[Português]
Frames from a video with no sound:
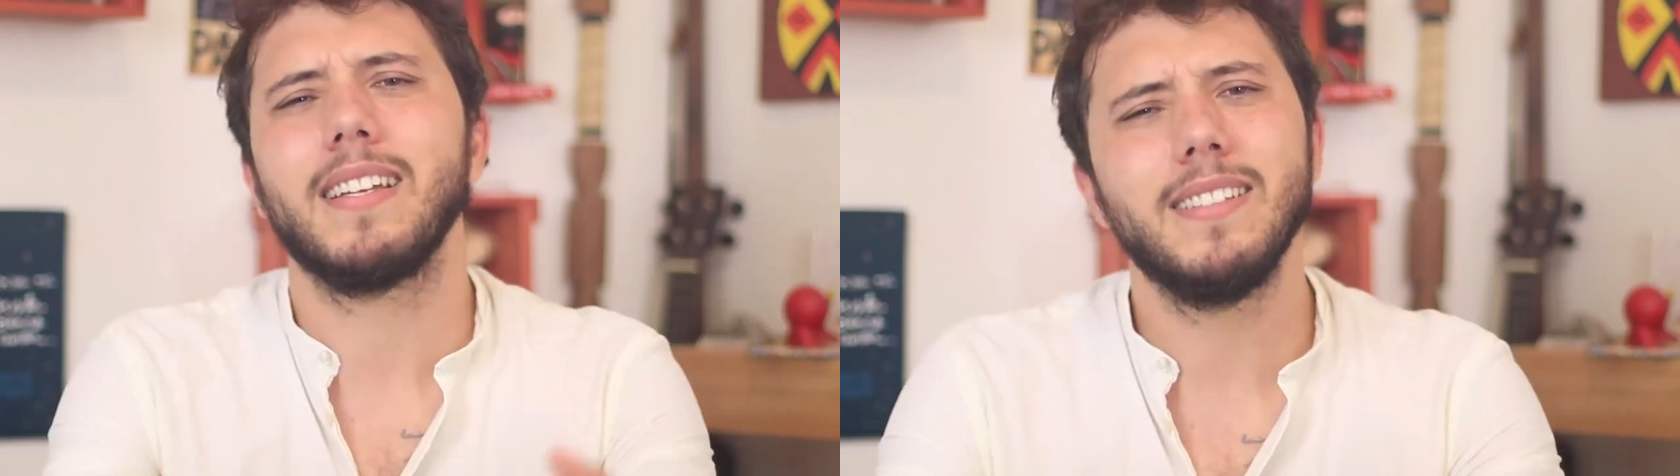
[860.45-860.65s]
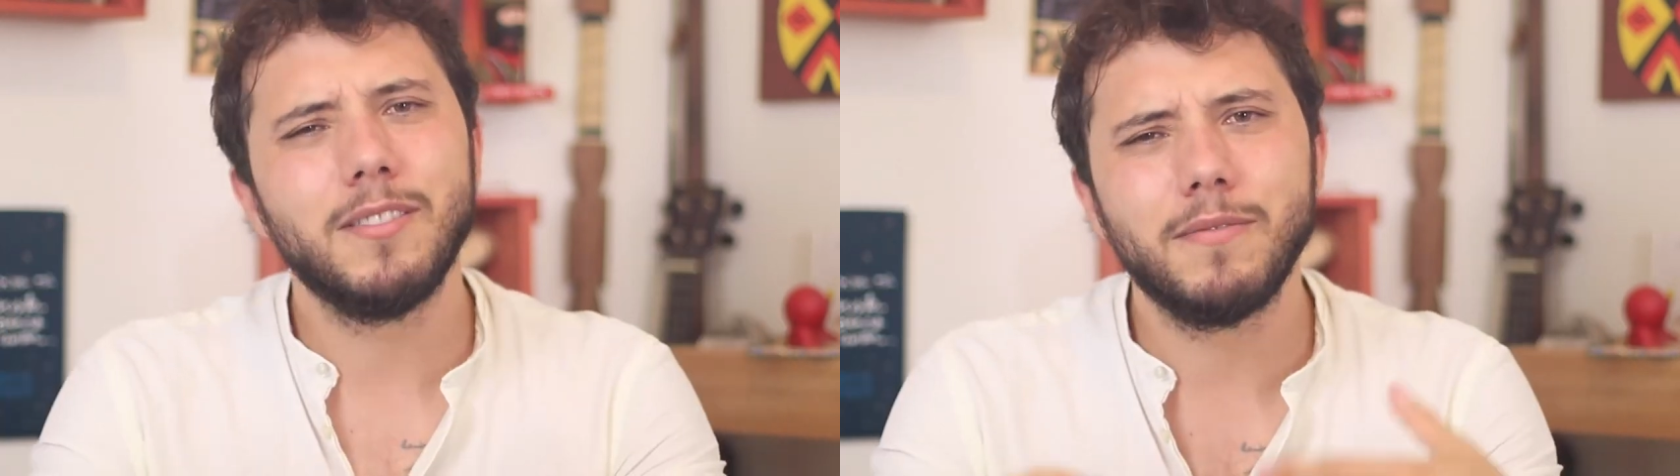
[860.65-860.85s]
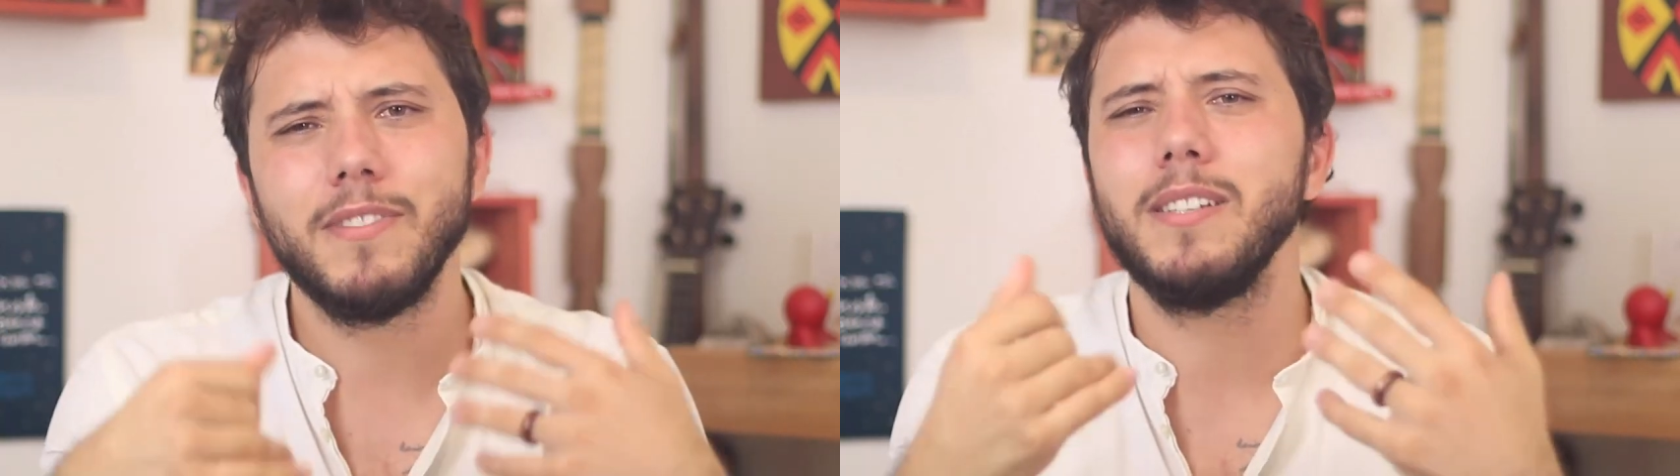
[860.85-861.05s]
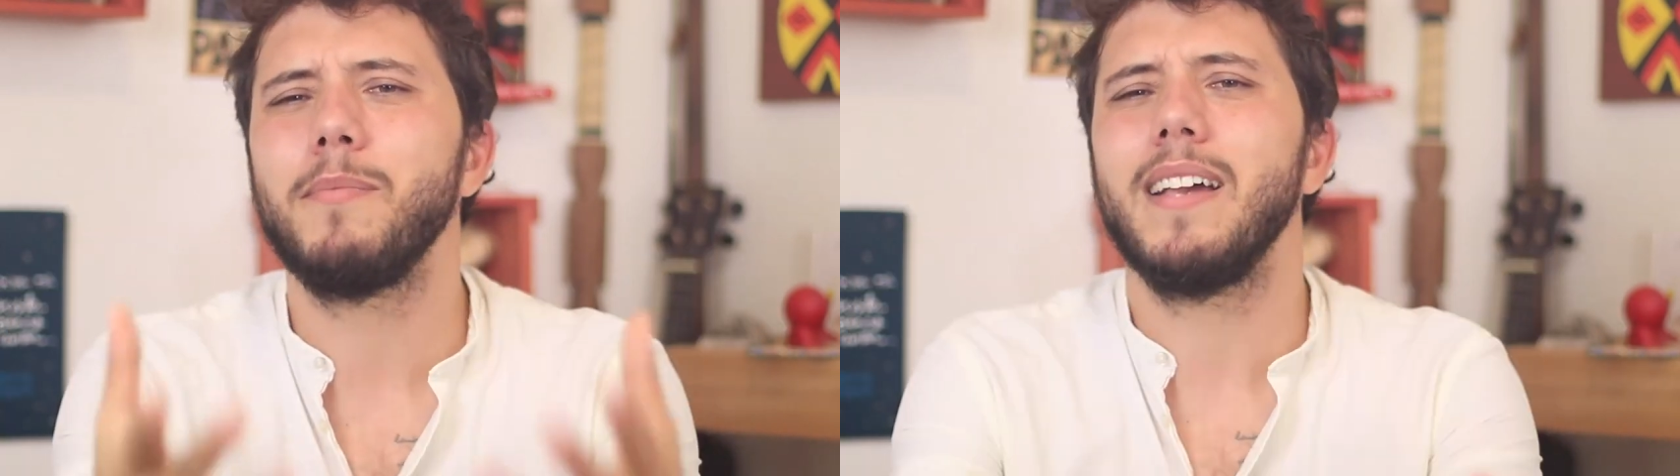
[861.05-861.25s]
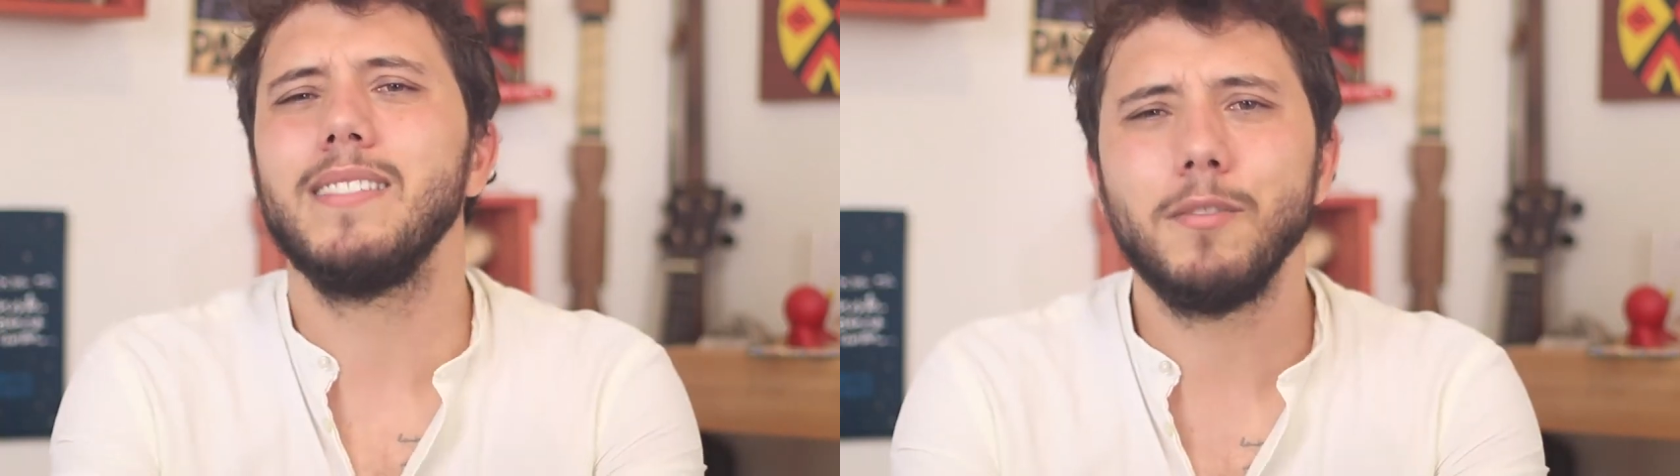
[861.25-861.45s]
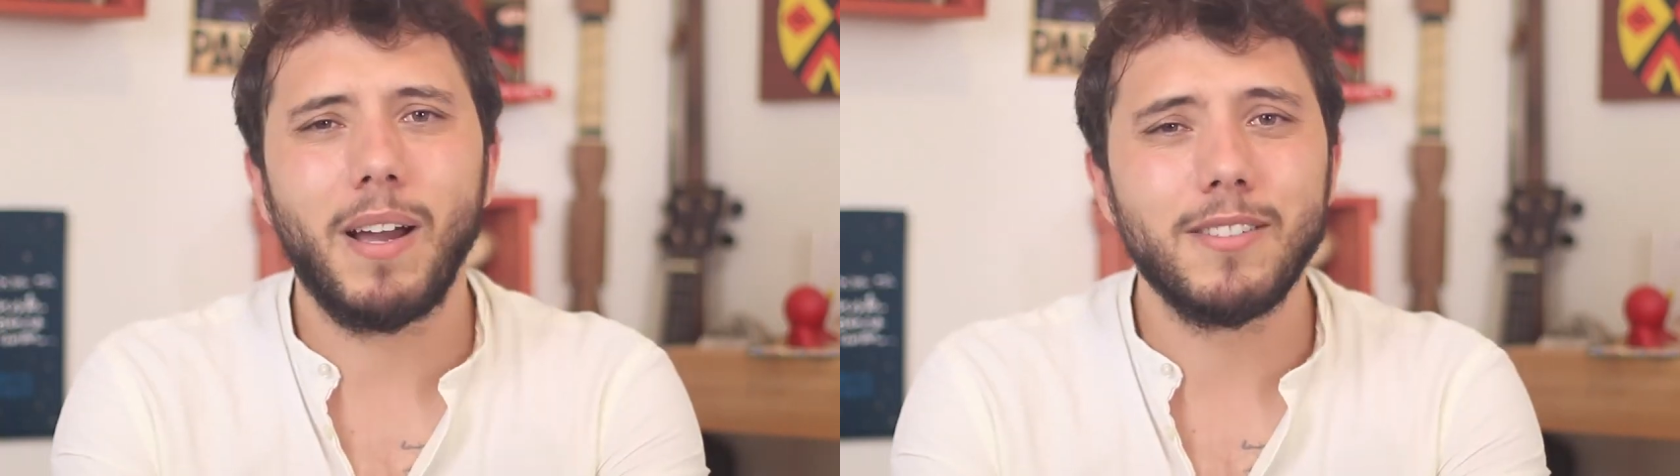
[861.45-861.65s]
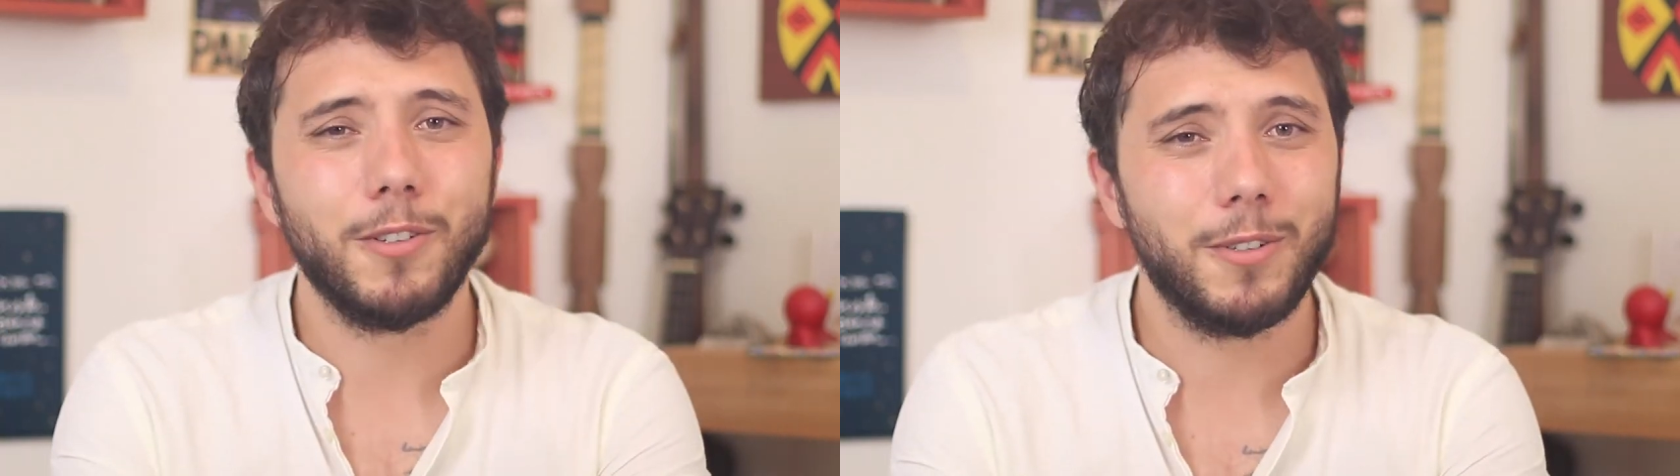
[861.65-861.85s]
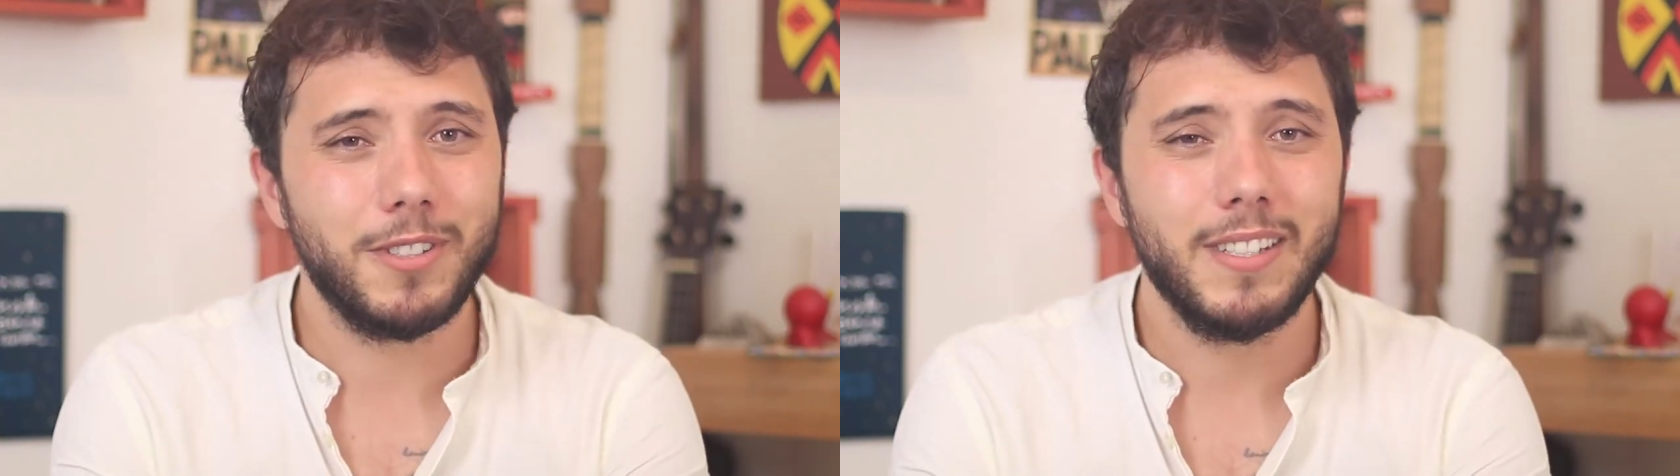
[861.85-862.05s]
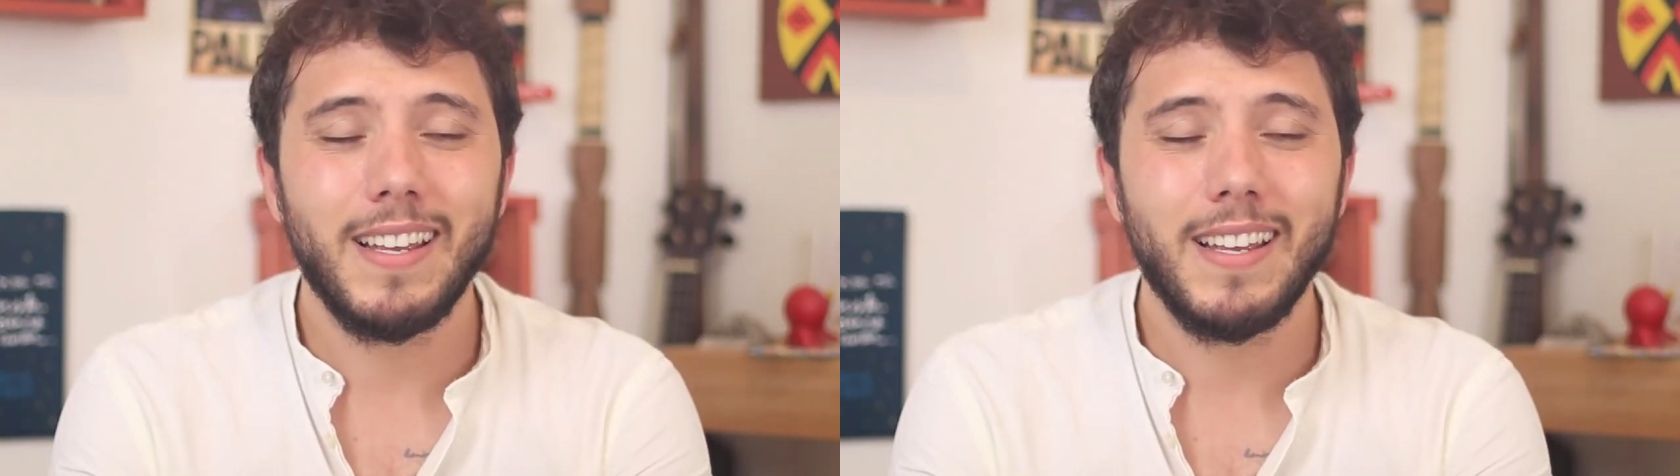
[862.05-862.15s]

cada vez mais indo mais longe.